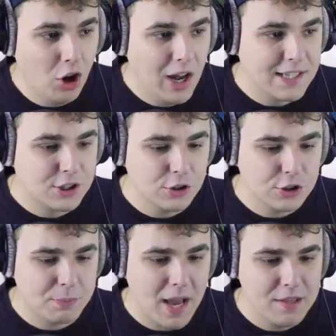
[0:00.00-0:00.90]
No, ale co
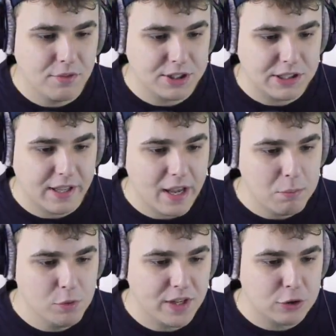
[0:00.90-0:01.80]
do zmian, właśnie tak
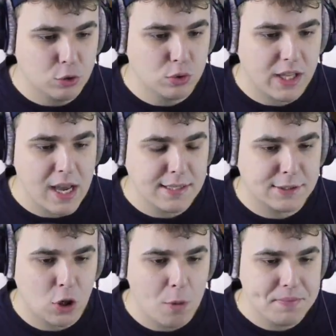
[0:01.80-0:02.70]
jak mówię, tutaj
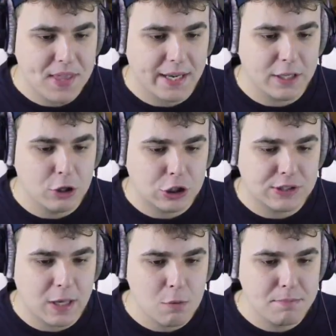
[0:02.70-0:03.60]
są takie oto
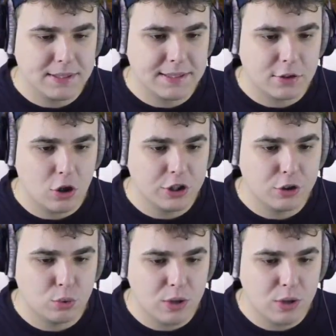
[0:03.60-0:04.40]
zarąbiste schody,